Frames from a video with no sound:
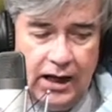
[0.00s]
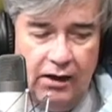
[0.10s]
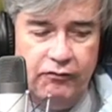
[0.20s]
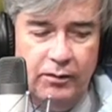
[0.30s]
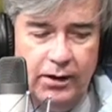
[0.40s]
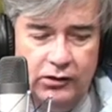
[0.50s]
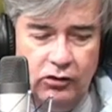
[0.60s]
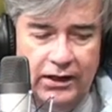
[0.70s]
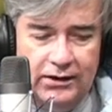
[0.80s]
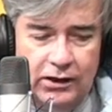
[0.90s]

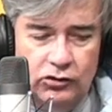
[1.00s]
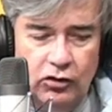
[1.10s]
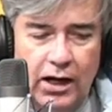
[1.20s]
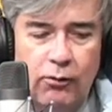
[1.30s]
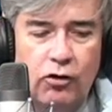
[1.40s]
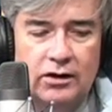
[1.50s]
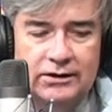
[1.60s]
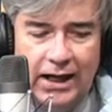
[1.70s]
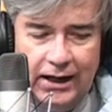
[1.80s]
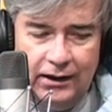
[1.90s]
afirmando que intentó
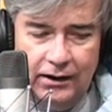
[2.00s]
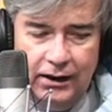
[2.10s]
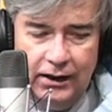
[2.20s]
abortar